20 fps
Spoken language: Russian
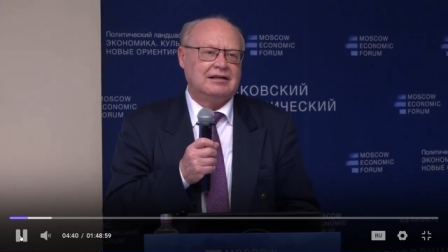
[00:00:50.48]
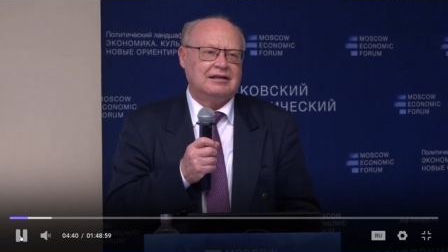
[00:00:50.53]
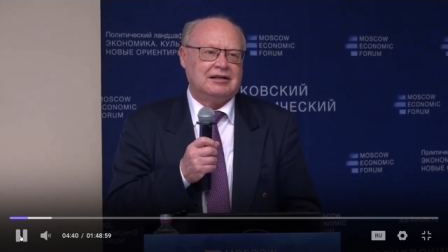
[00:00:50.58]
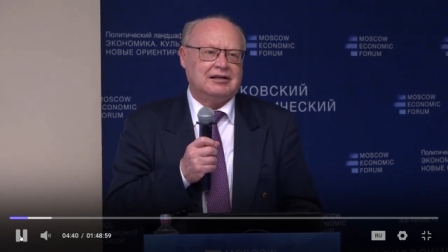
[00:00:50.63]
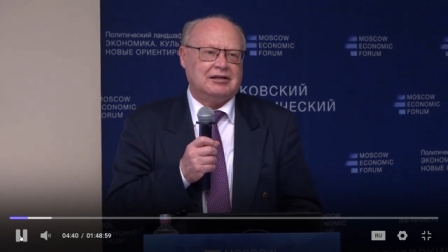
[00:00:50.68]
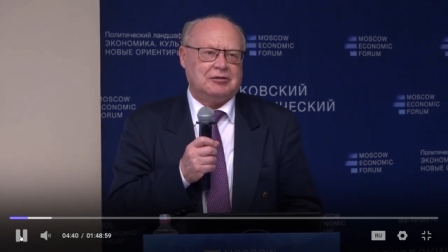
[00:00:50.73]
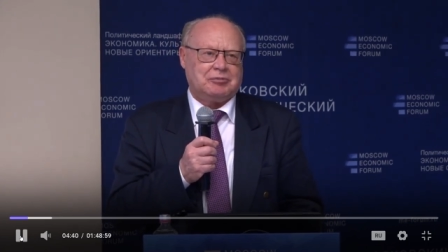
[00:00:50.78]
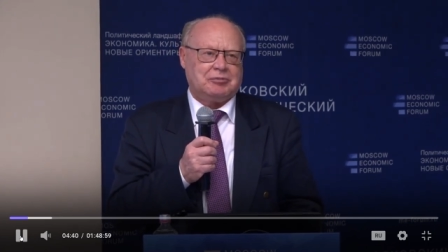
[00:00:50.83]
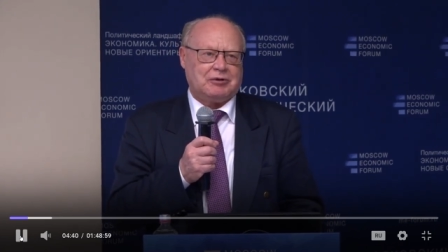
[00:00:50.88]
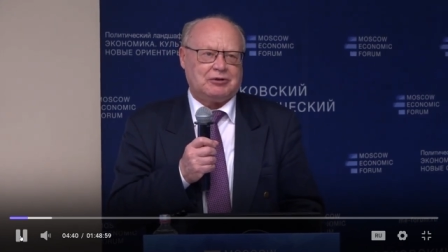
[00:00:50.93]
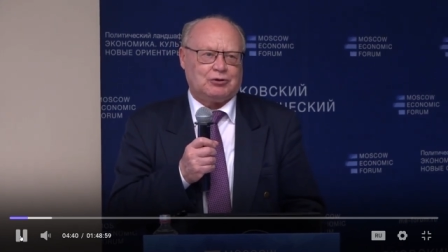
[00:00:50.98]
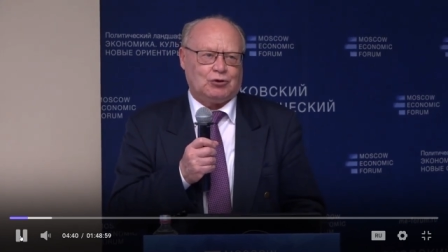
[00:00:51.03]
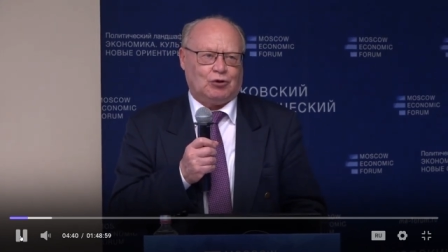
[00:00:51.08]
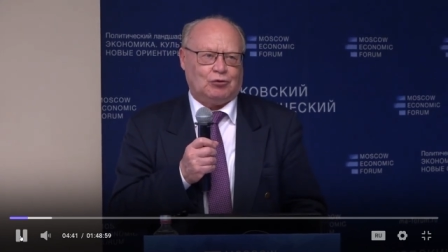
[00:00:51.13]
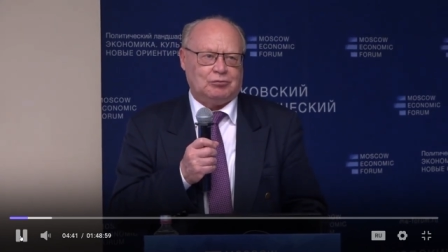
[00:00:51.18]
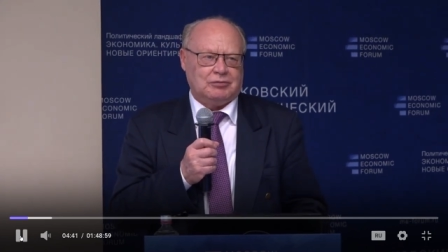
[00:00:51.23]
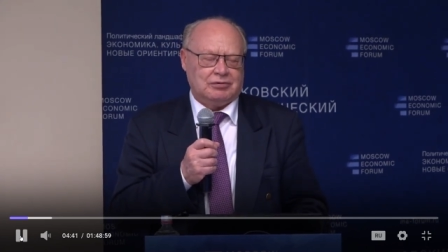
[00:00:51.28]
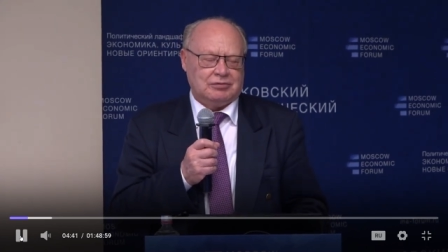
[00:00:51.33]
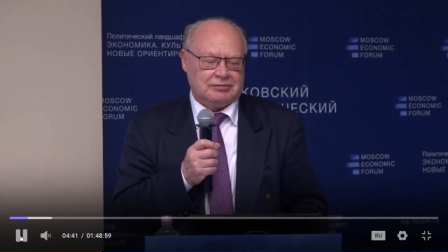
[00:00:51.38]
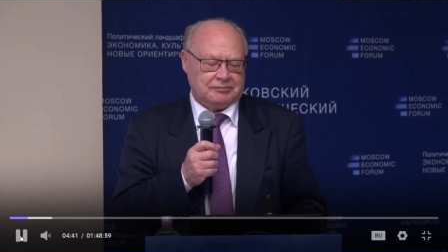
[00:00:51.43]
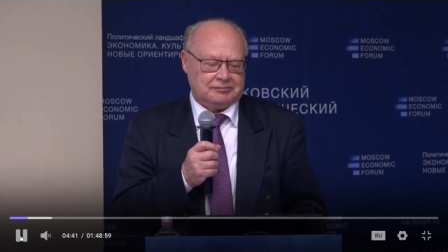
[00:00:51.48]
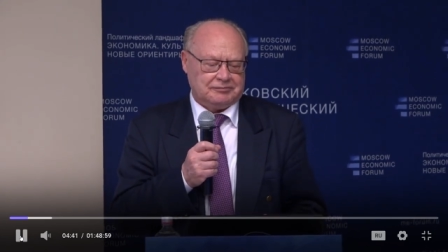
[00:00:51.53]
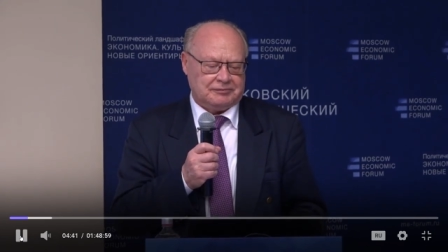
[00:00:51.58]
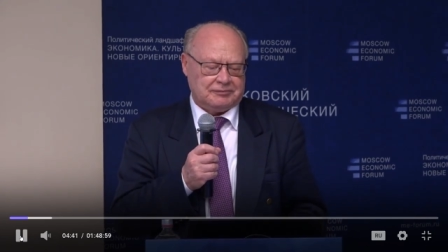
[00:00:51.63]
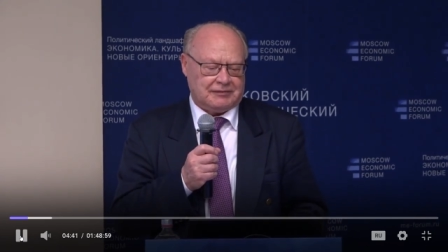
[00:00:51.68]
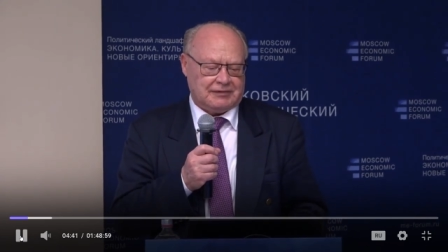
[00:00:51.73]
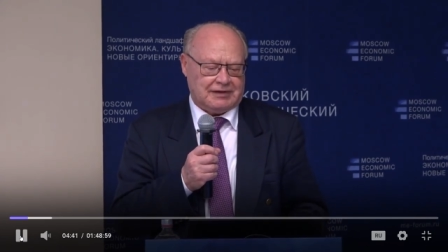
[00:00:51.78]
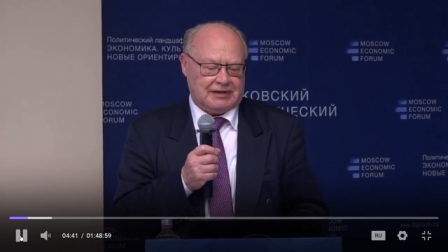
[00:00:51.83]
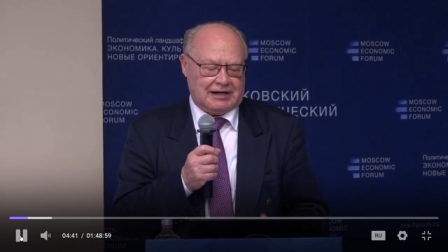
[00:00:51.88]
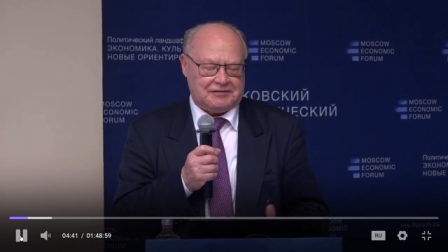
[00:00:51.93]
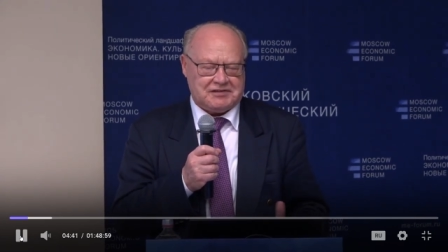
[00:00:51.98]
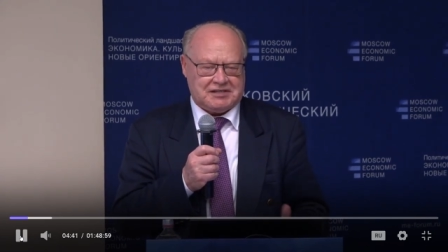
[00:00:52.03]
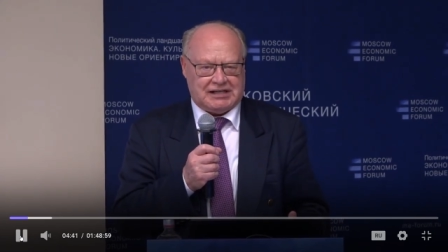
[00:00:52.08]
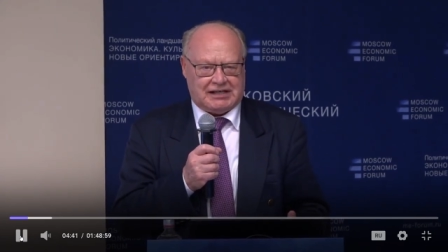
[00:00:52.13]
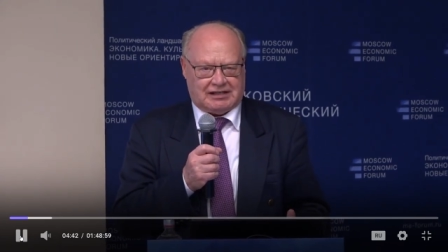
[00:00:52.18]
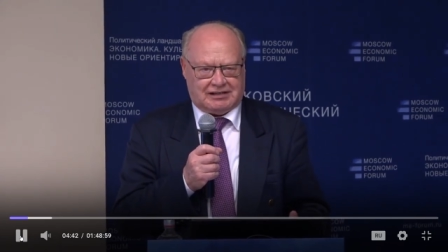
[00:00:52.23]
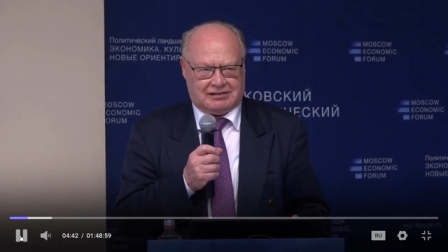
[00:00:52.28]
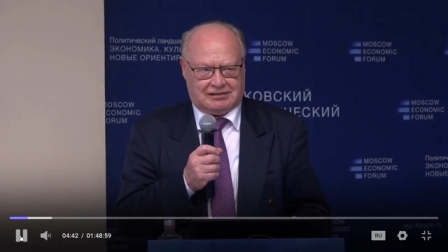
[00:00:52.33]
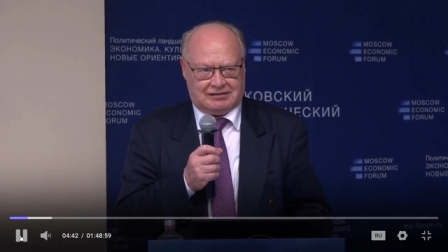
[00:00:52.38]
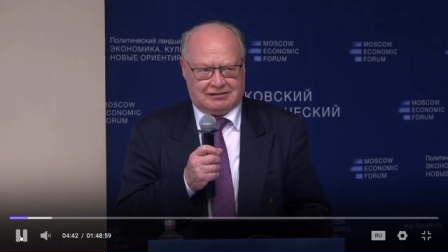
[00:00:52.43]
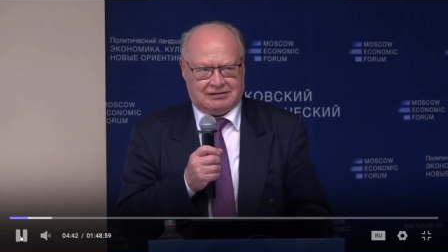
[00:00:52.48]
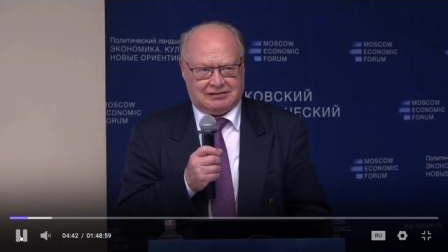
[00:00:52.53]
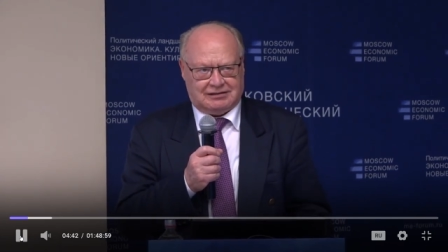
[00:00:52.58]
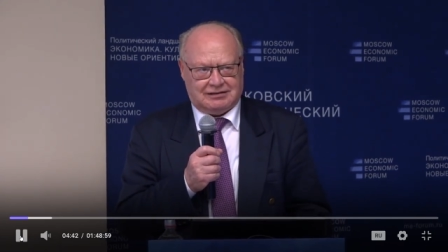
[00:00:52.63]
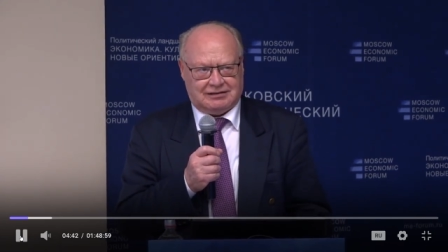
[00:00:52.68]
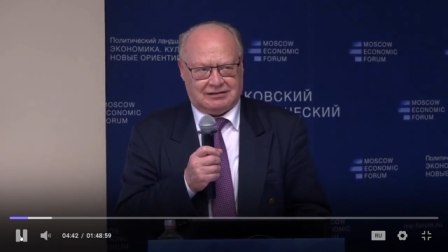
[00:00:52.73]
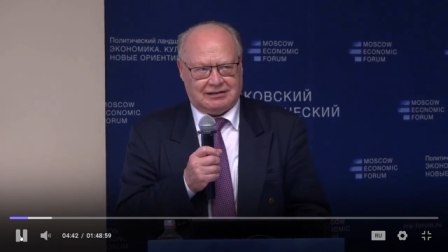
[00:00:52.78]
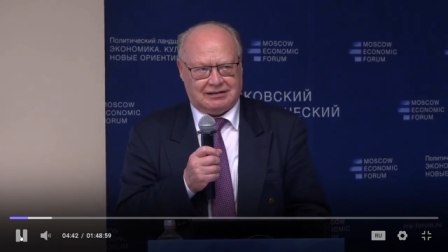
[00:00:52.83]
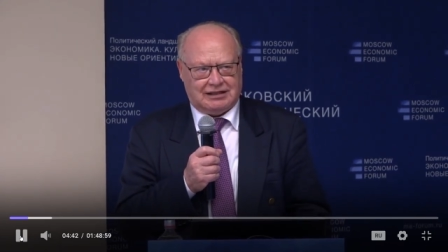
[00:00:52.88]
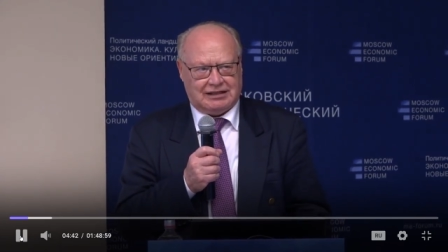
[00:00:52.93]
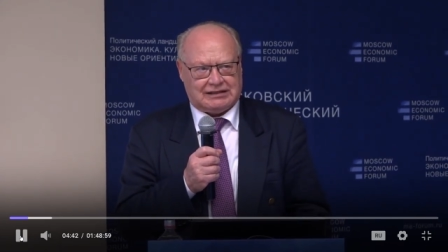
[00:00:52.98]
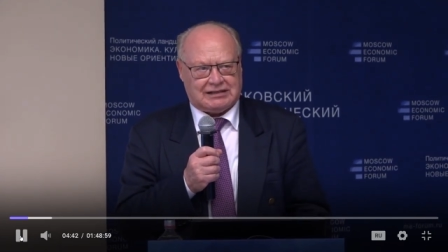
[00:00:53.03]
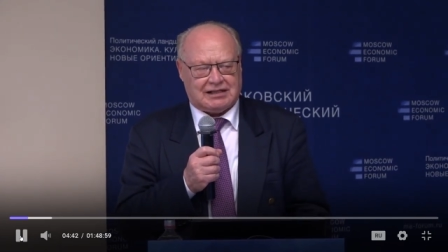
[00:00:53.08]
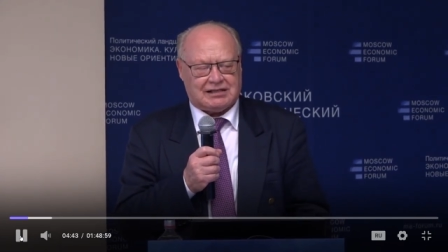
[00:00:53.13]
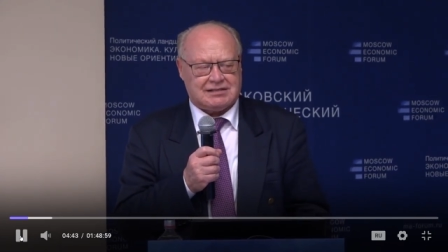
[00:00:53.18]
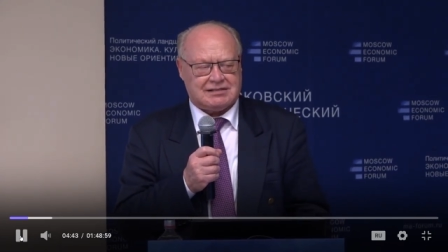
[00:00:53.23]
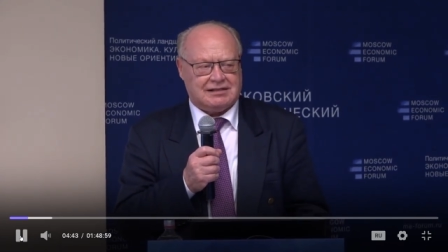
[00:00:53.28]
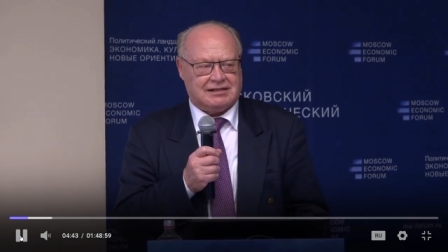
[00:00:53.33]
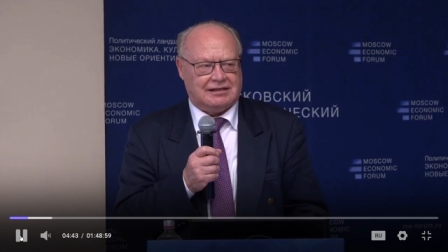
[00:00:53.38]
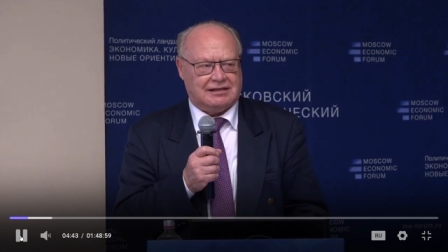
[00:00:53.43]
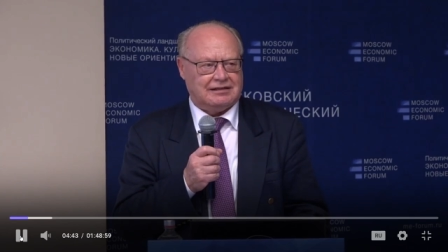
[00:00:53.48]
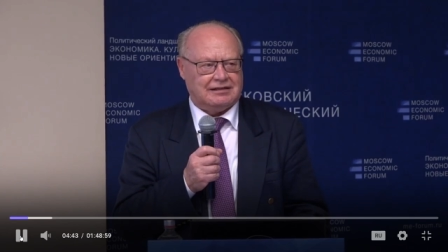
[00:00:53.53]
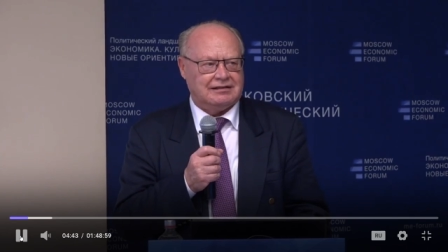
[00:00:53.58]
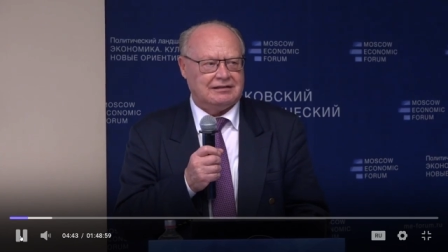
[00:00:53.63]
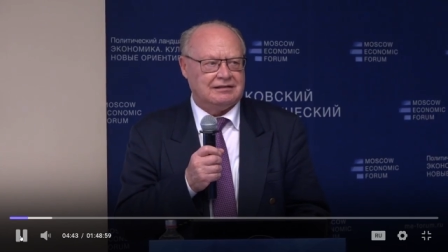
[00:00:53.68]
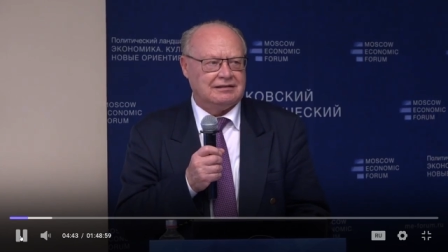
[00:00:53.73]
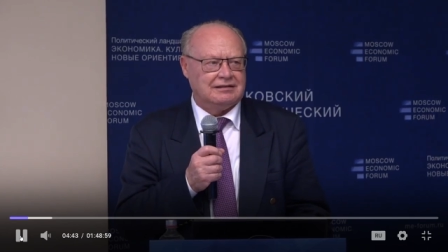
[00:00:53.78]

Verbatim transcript: и при том для всех отраслей.